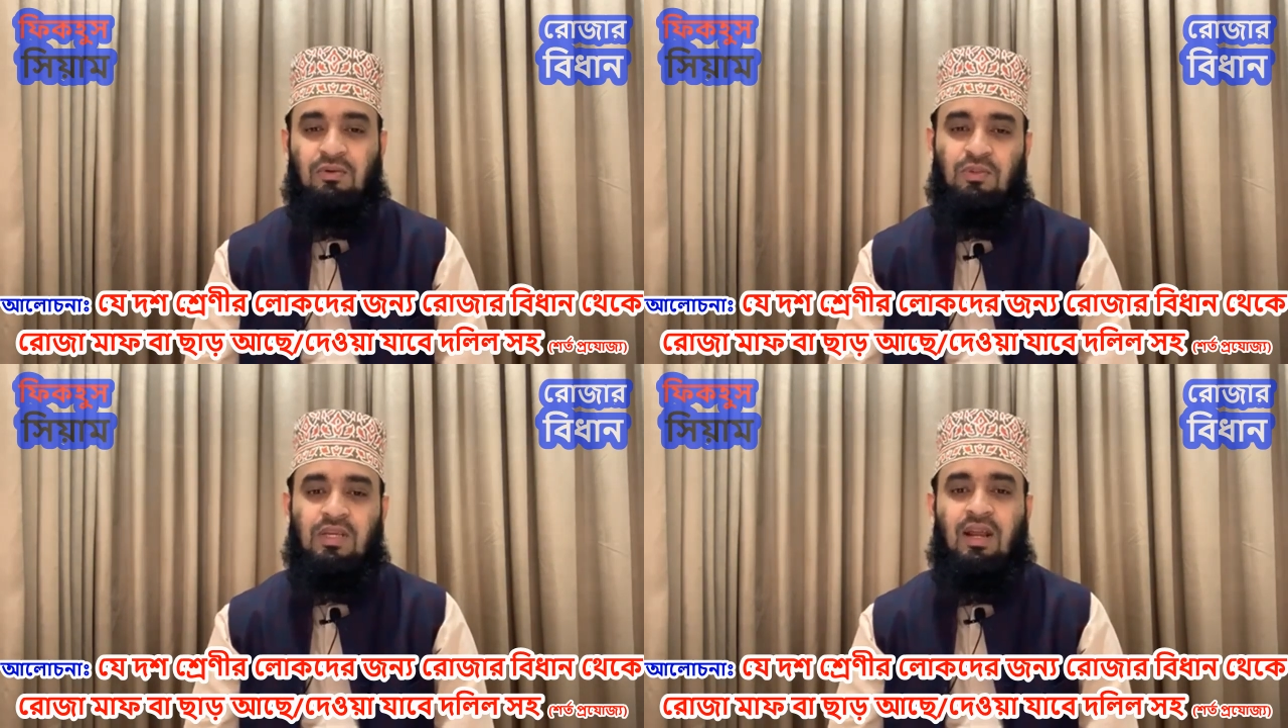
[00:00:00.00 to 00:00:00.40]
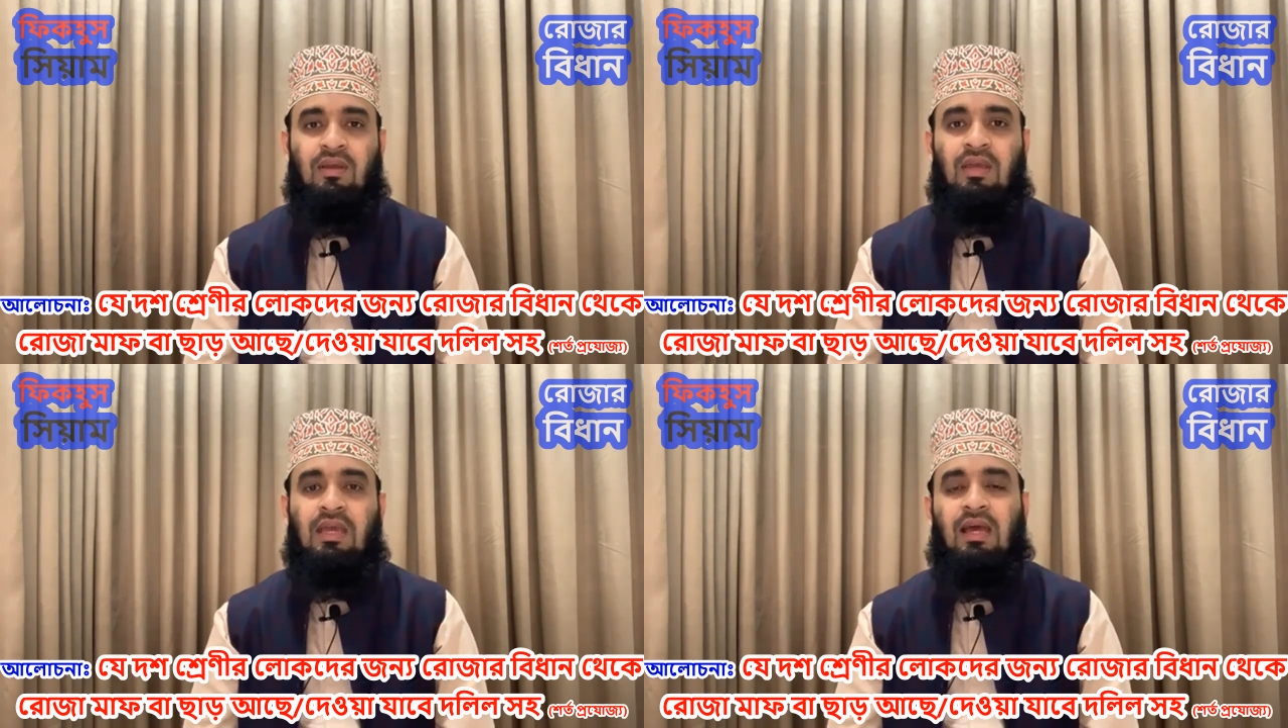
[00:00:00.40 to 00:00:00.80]
রোজা
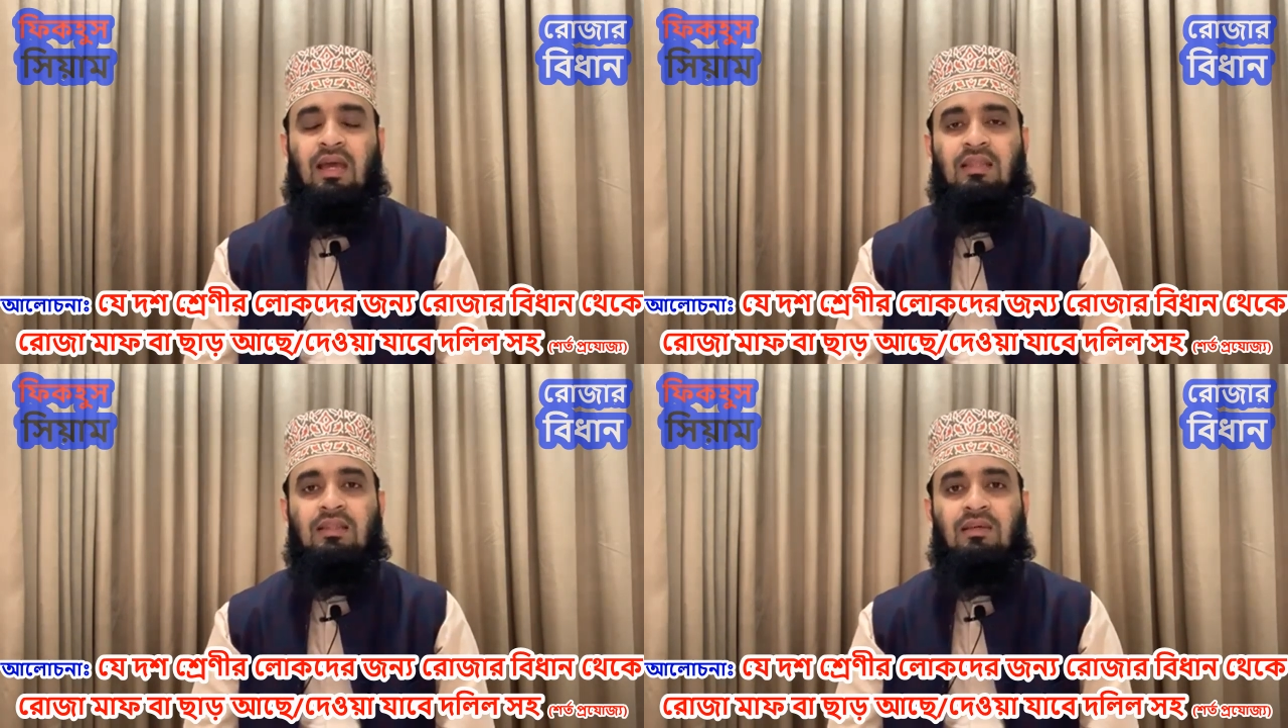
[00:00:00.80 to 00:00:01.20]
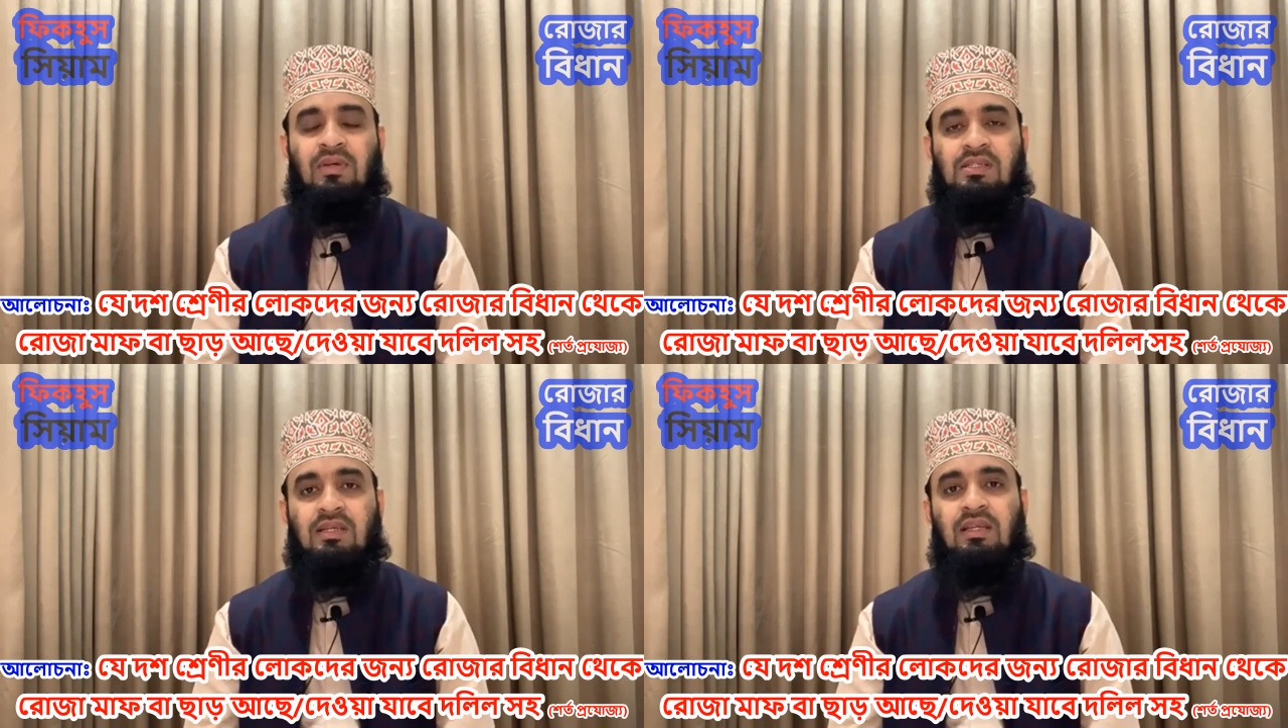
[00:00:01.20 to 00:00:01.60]
রাখে এই আয়াত দিয়ে
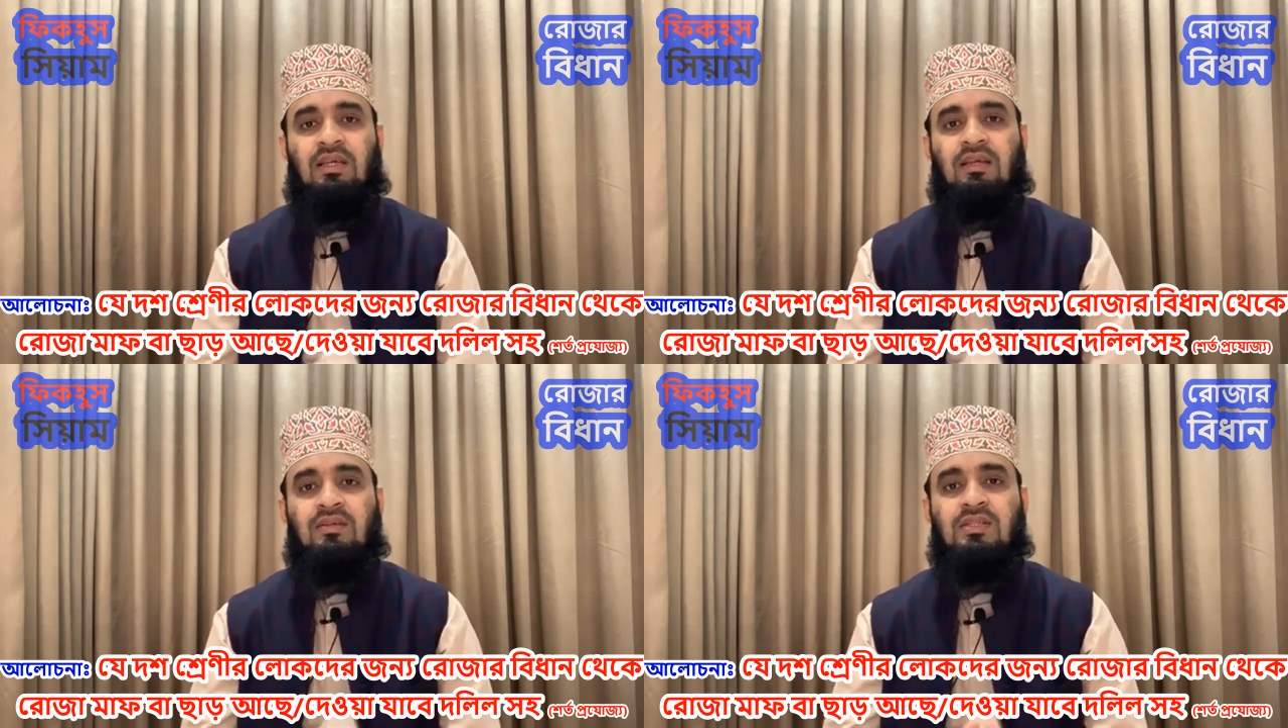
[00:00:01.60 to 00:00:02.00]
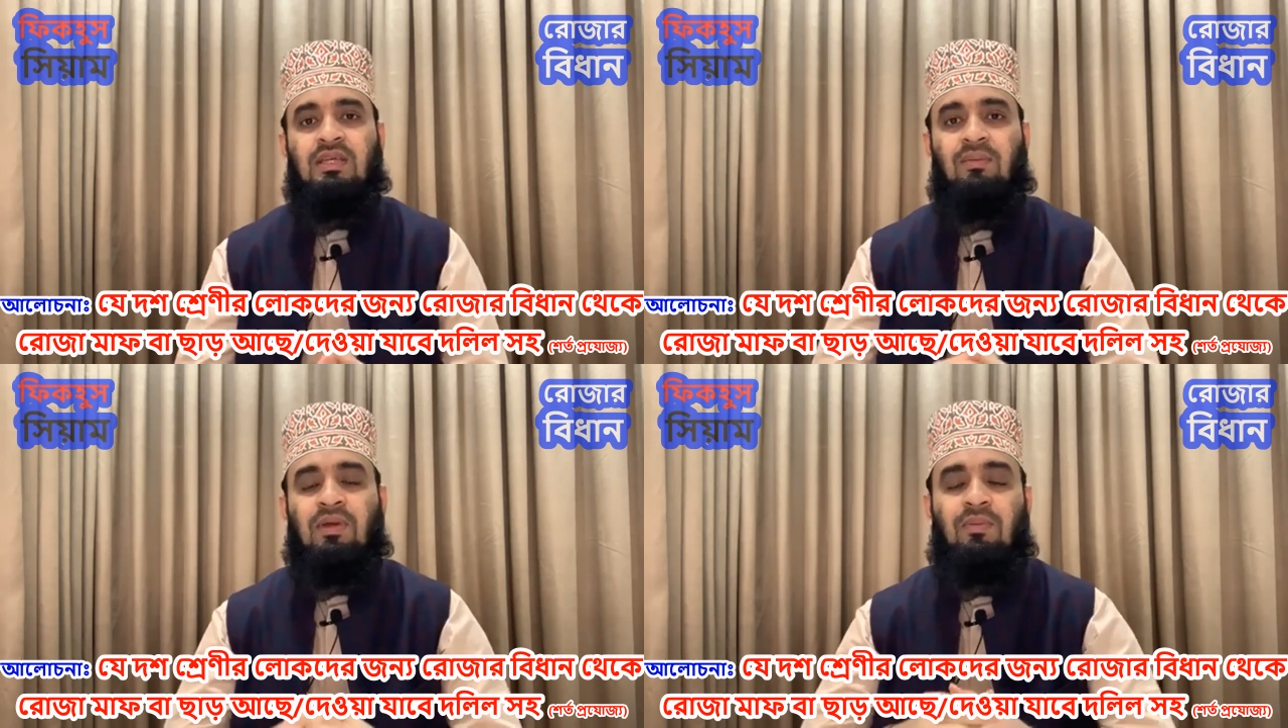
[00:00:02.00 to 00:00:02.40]
বেসিকলি
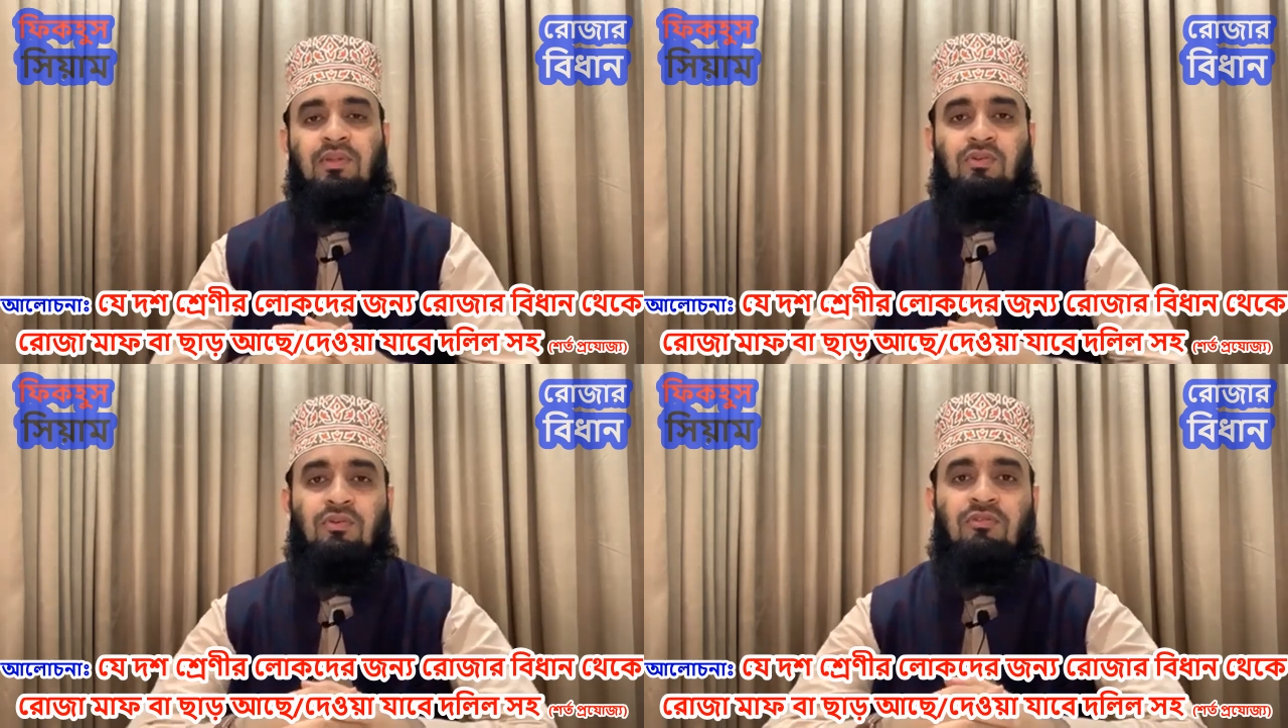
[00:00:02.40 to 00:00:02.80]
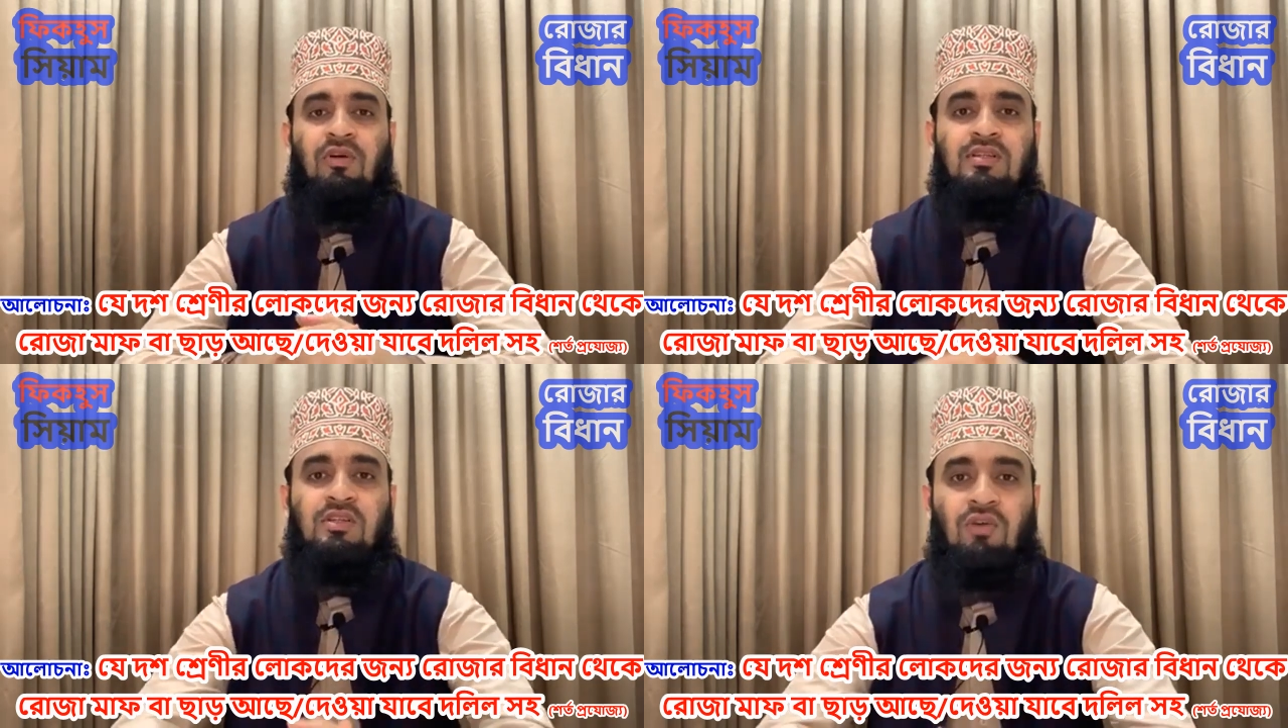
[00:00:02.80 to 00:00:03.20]
সিয়ামকে আমাদের জন্য
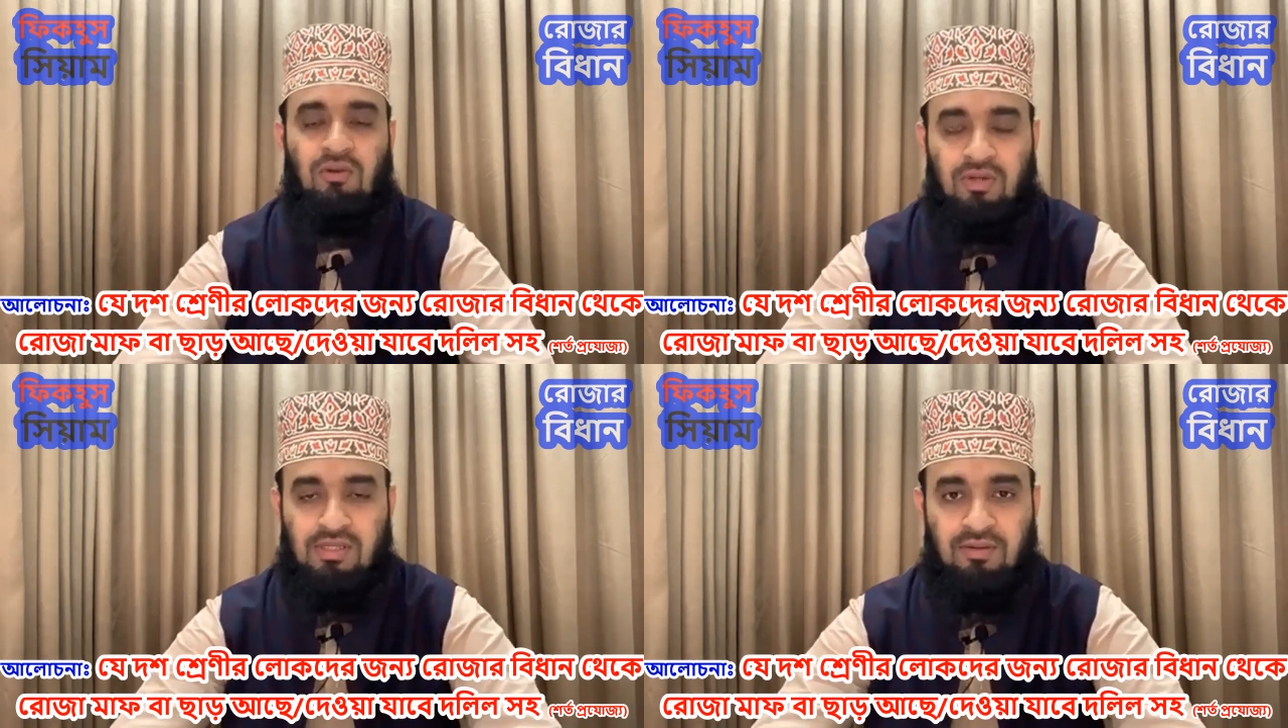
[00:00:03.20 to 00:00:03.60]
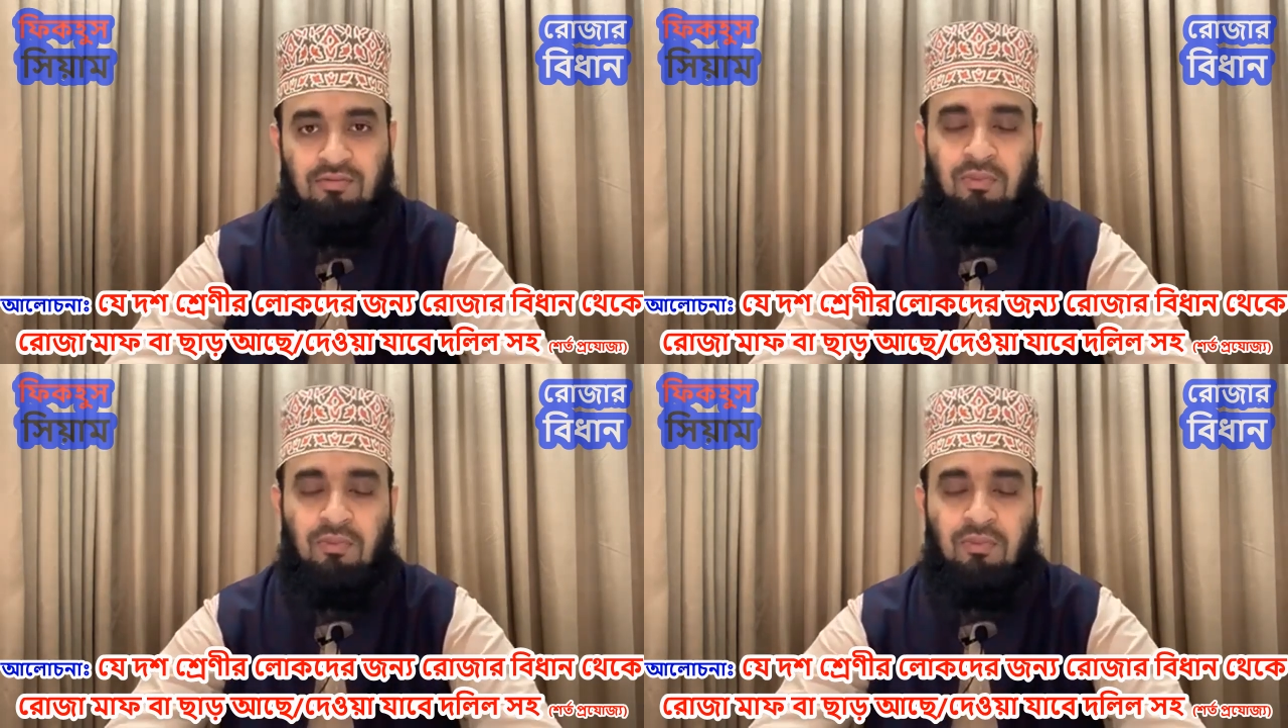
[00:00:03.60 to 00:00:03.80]
ফার্স করা হয়েছে